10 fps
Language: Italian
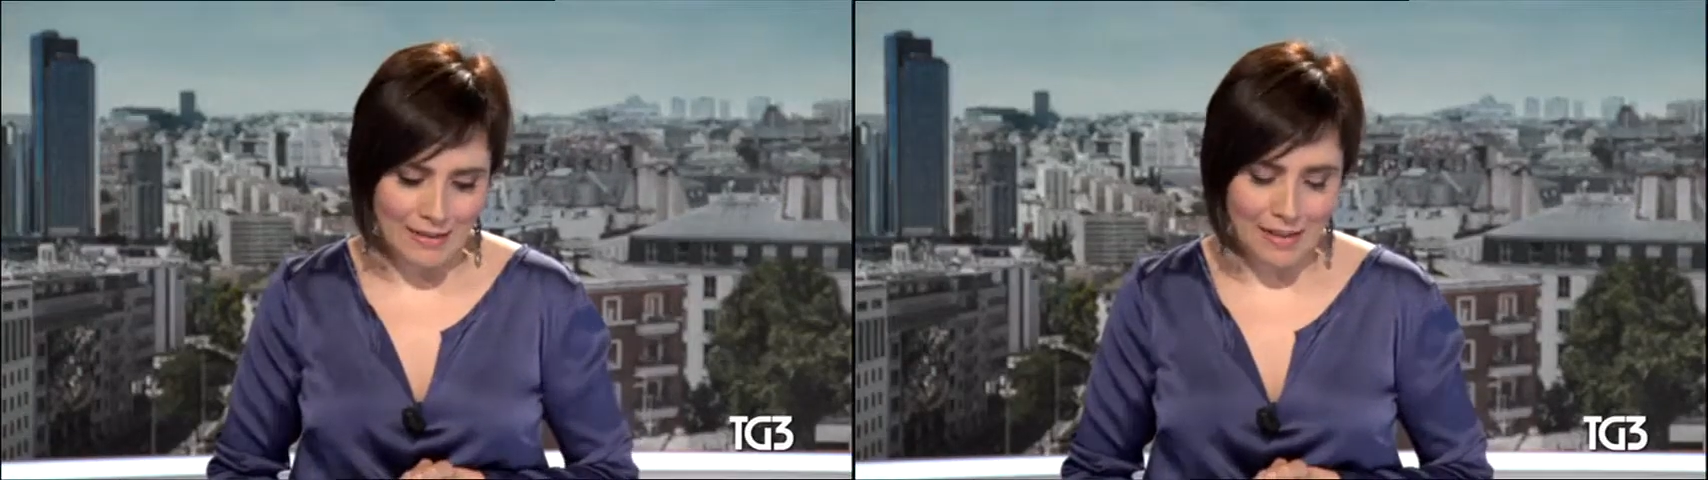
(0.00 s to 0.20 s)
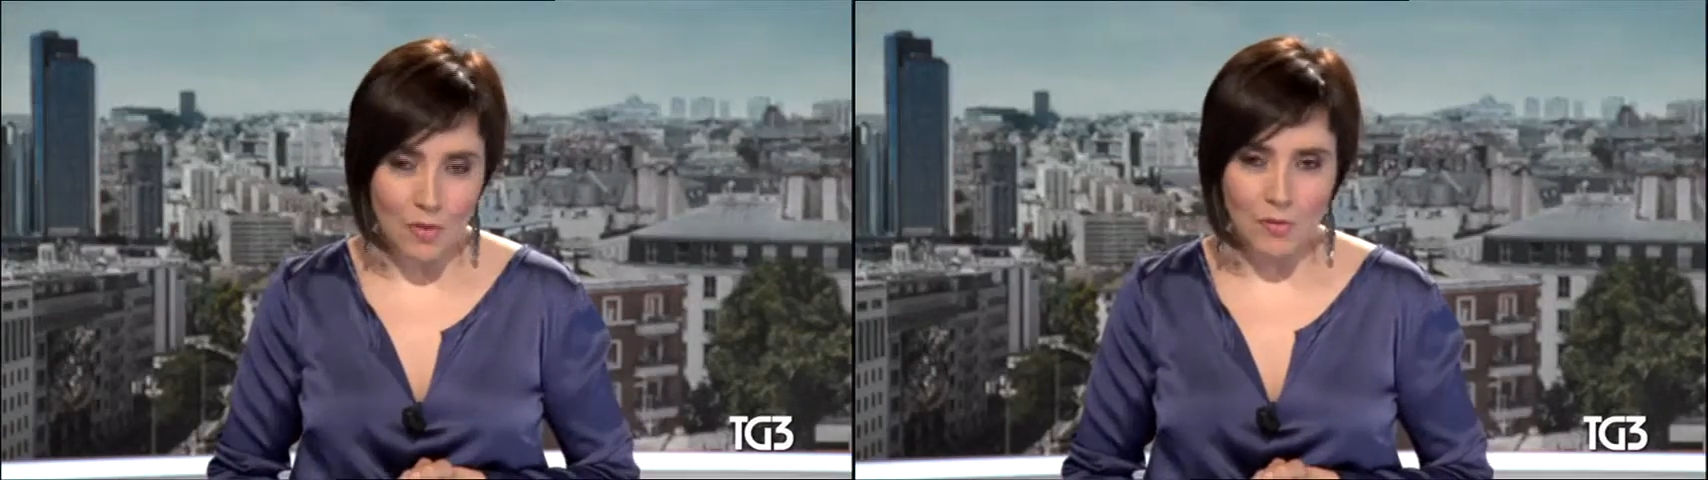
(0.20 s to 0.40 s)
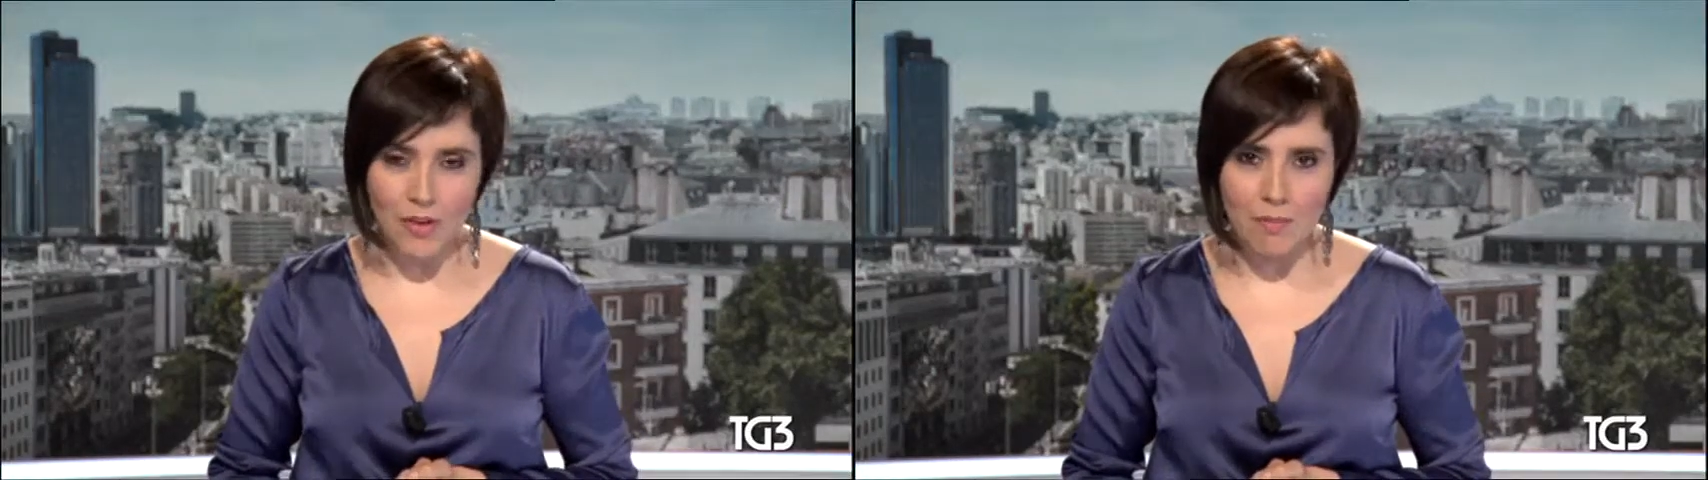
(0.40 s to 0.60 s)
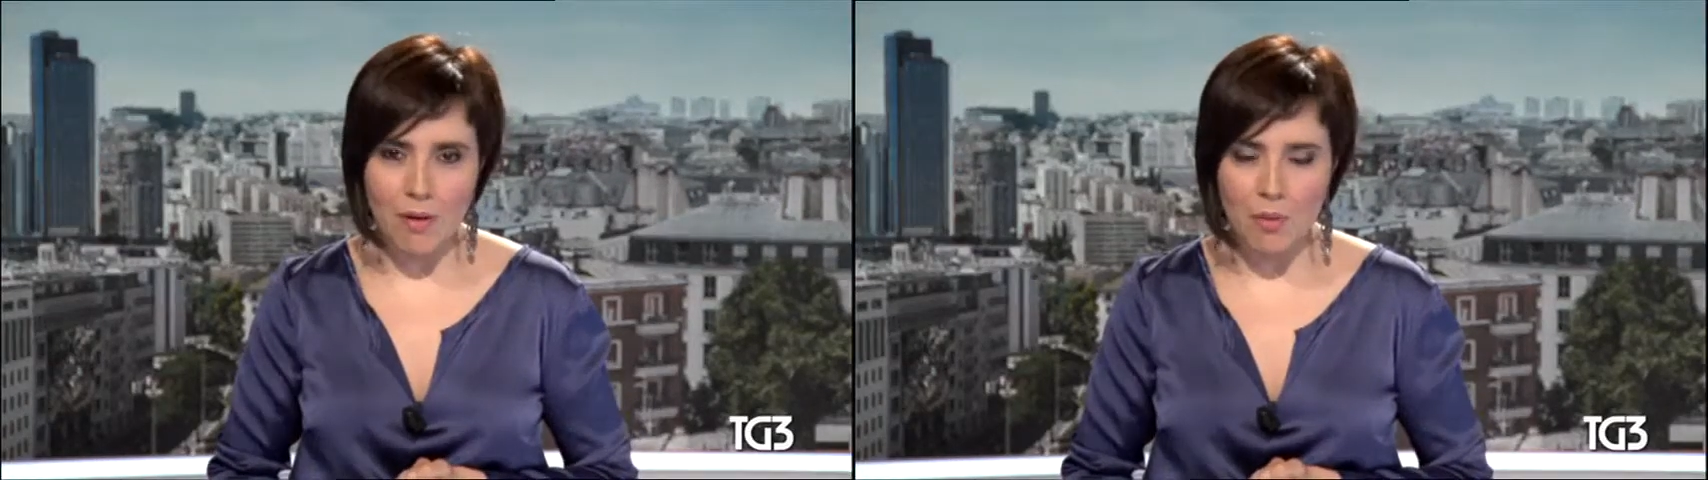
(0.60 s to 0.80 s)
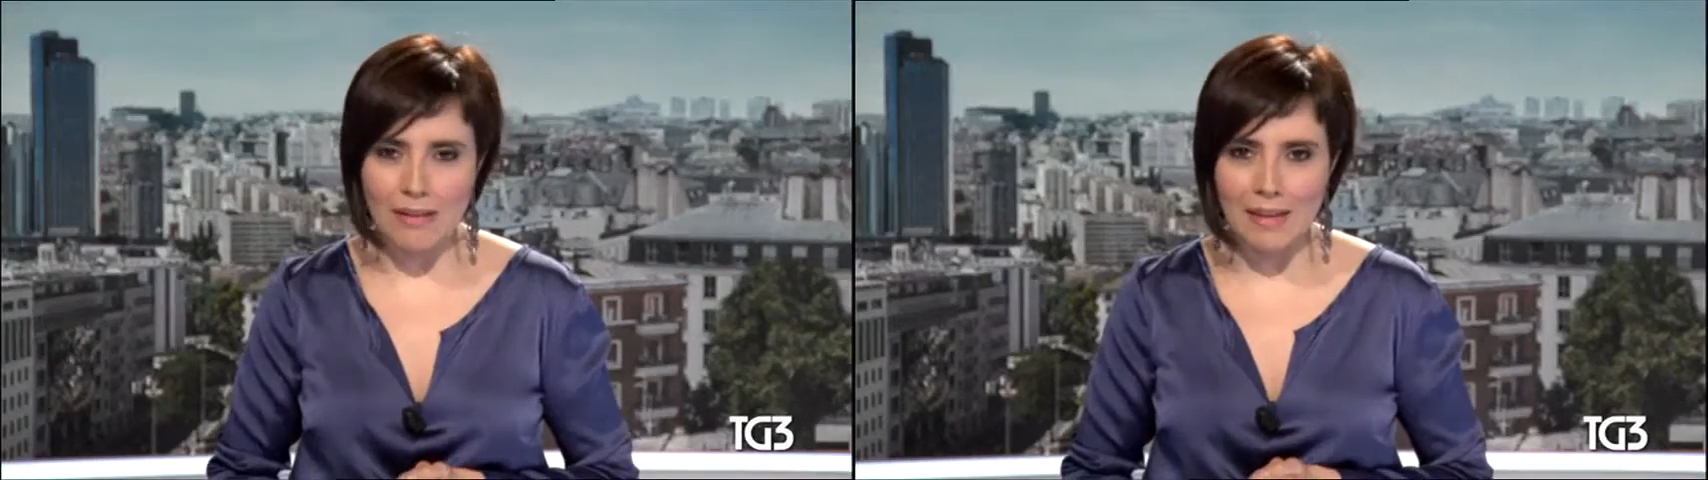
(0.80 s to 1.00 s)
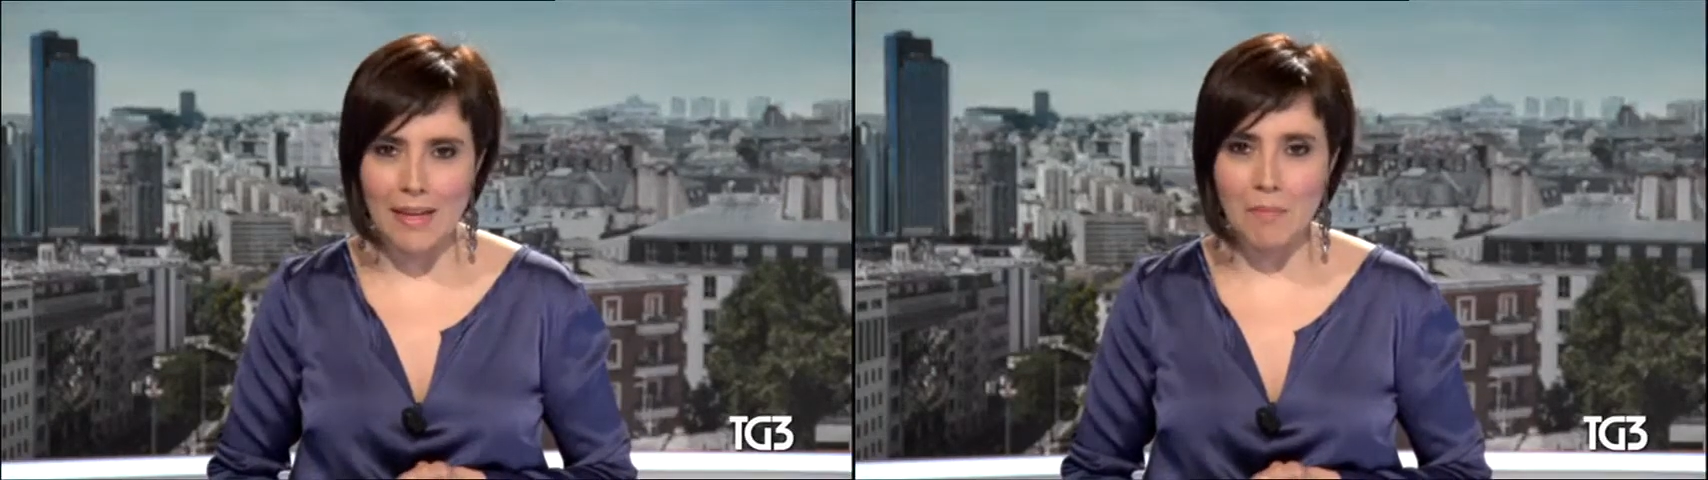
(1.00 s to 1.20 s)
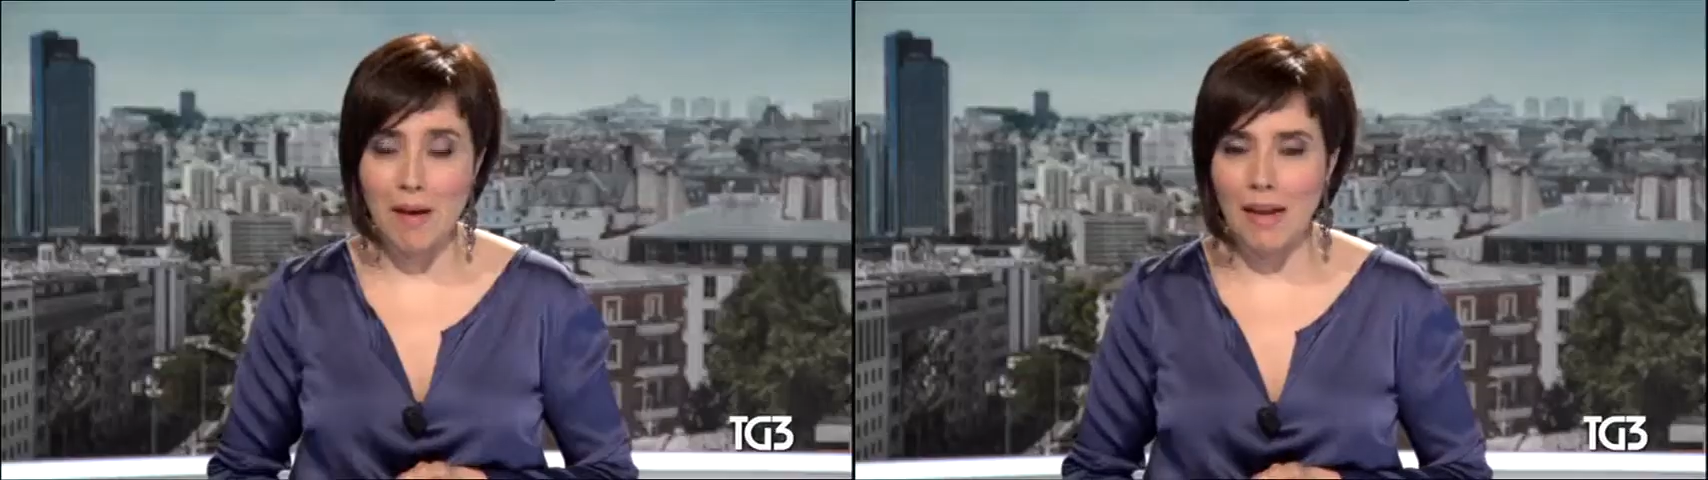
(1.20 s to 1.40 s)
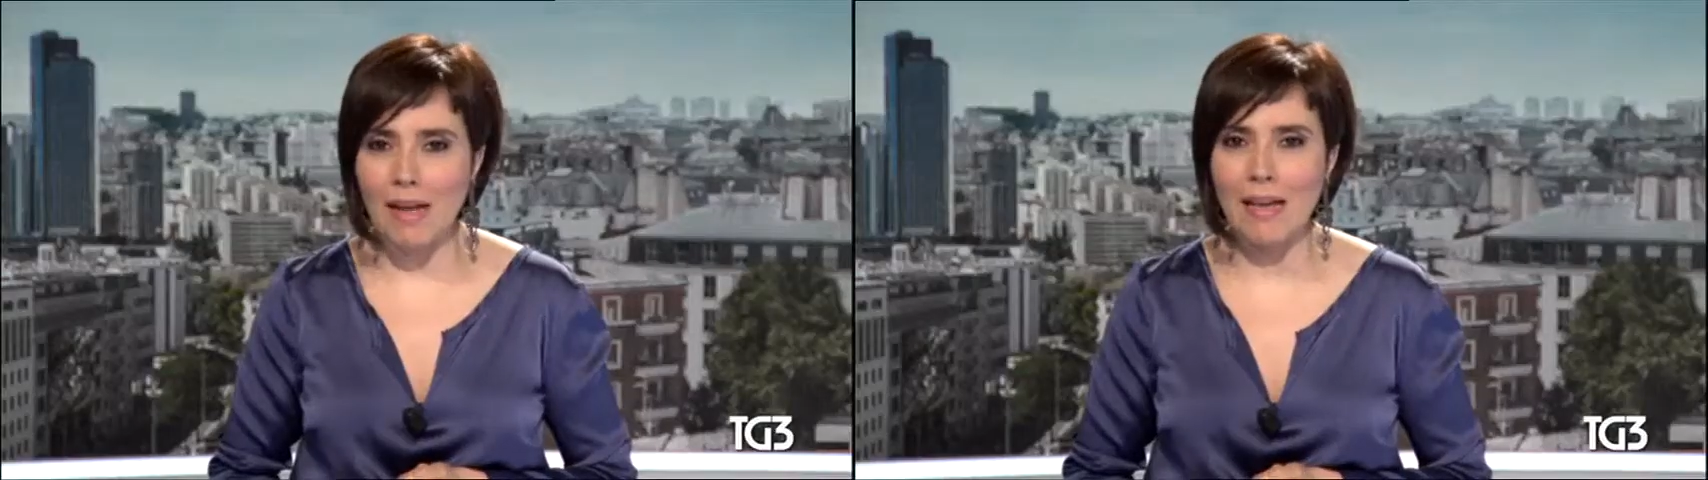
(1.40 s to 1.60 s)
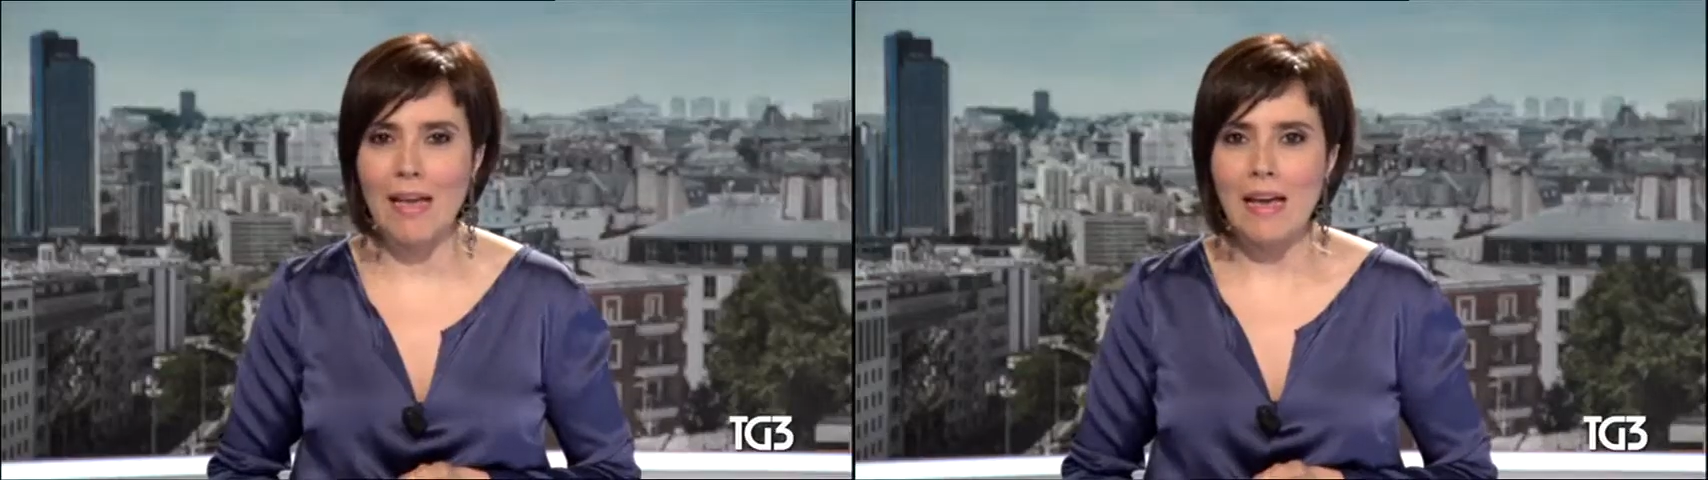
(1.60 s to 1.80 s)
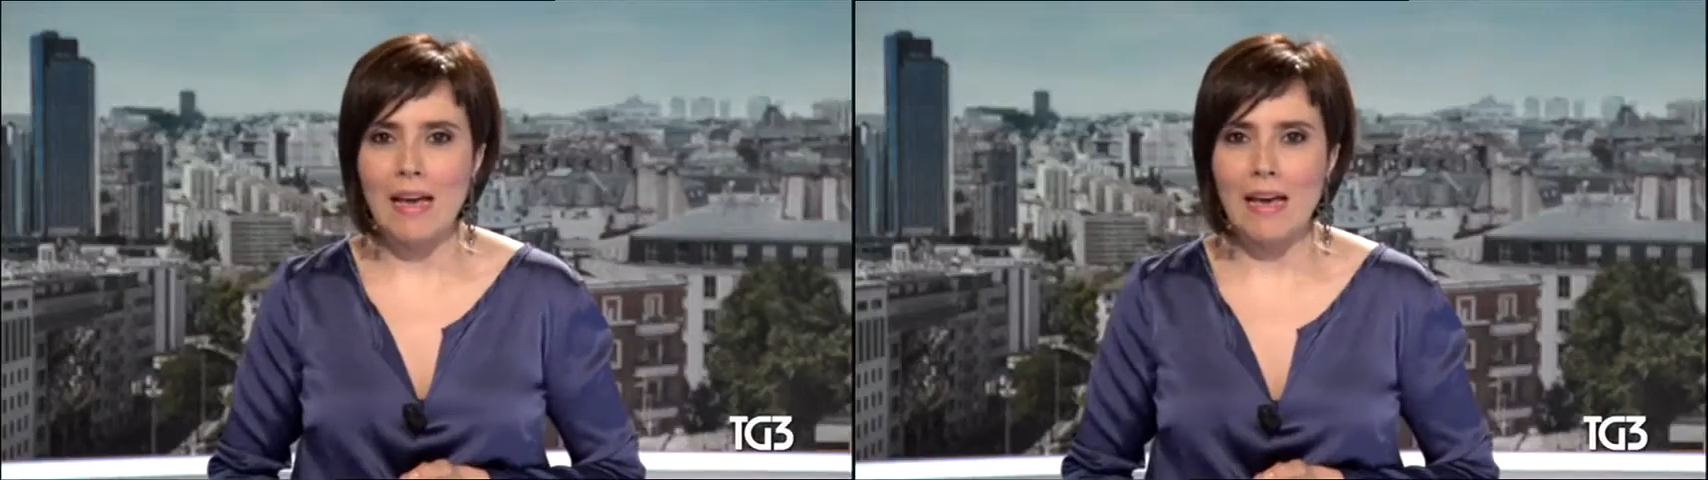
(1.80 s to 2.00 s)
che si conferma una delle palle
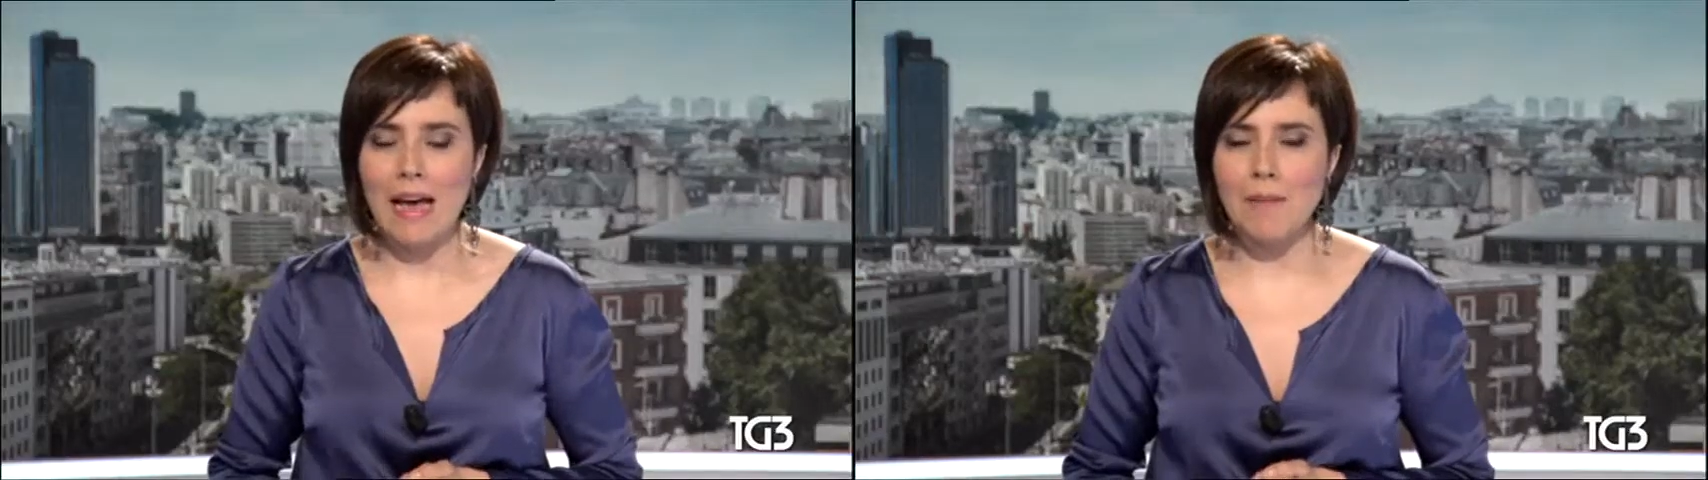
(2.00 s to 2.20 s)
eh,